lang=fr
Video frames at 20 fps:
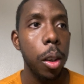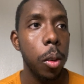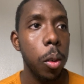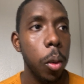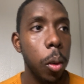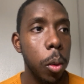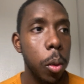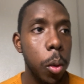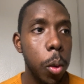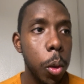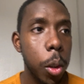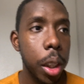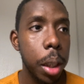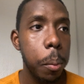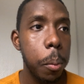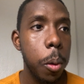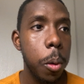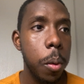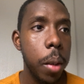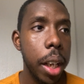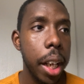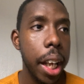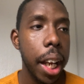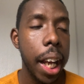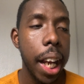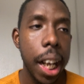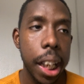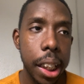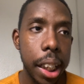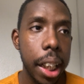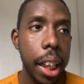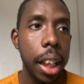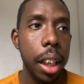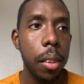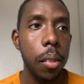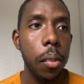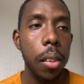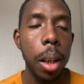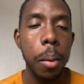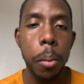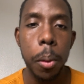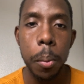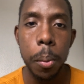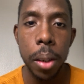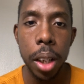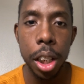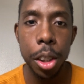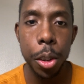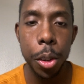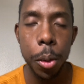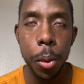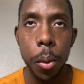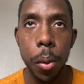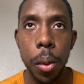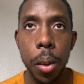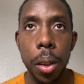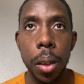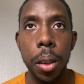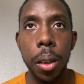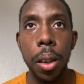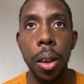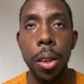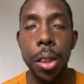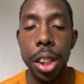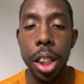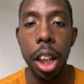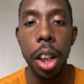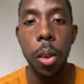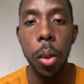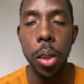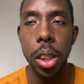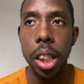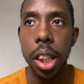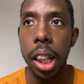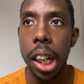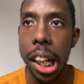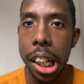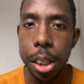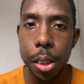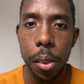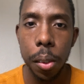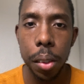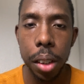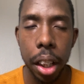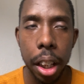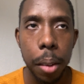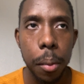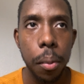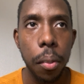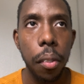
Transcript: Donc tout ce qui pouvait aider la population euh, en ce qui concerne la santé.